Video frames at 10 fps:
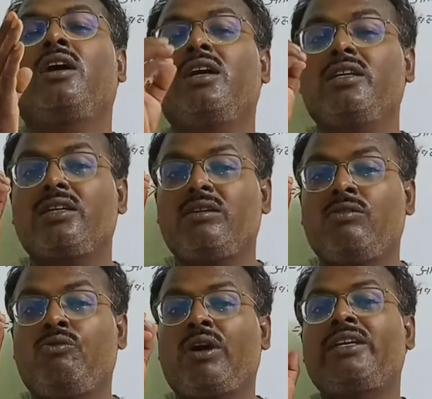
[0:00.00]
अगर
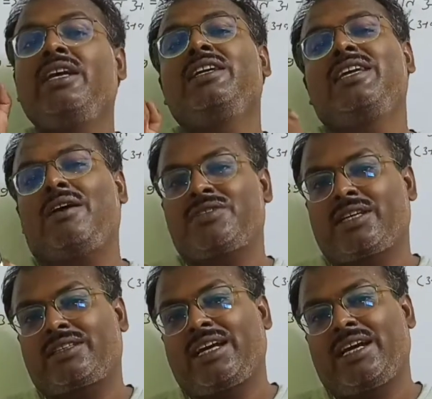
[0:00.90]
वकील की
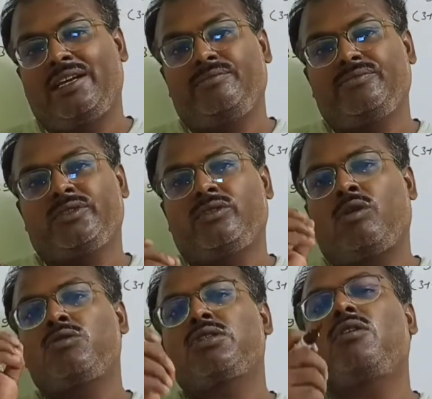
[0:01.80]
आवश्यकता है
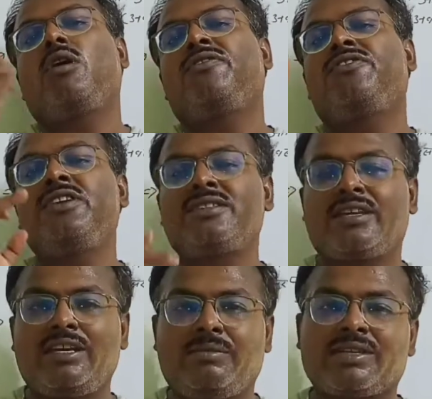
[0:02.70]
और उसका वह
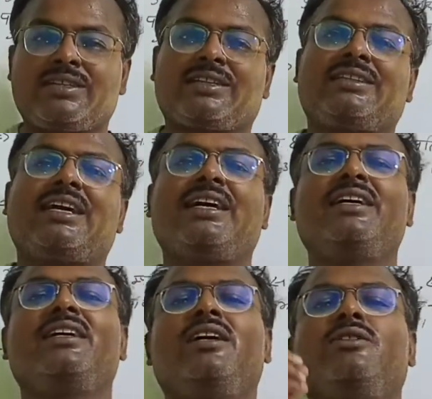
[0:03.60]
फीस नहीं भर सकता
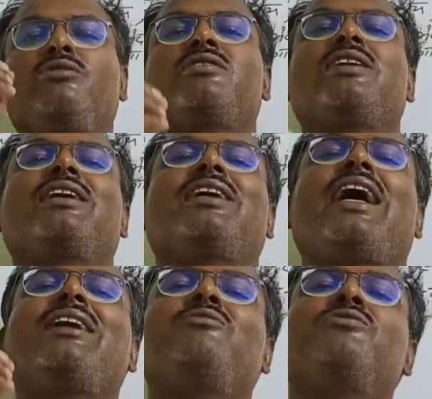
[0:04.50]
है तो
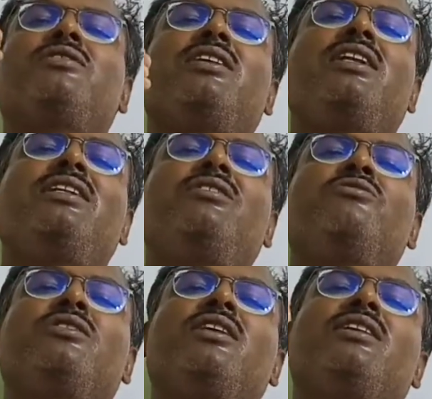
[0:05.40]
सरकार उसके लिए
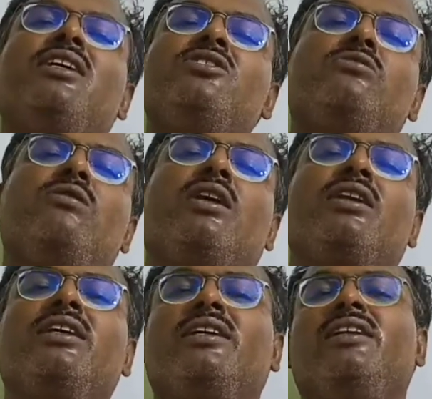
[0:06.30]
उसके केस को
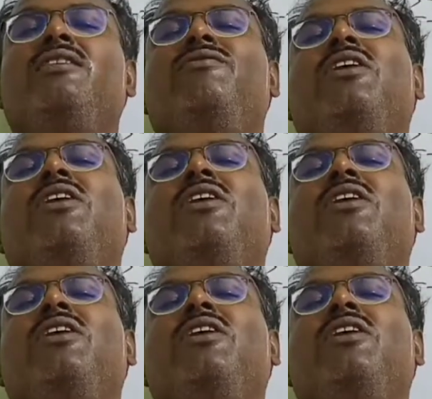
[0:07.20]
लड़ने के लिए